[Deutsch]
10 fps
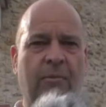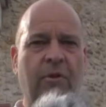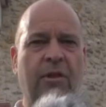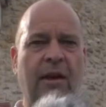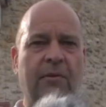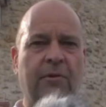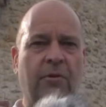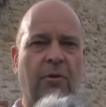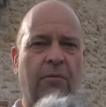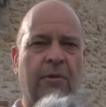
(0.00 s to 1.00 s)
Ihr müsst sie einfach
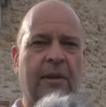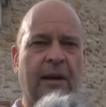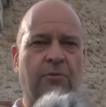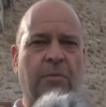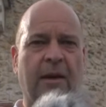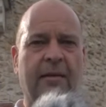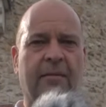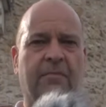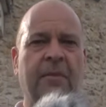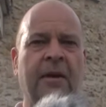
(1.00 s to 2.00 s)
nur höflich
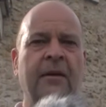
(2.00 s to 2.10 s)
ansprechen.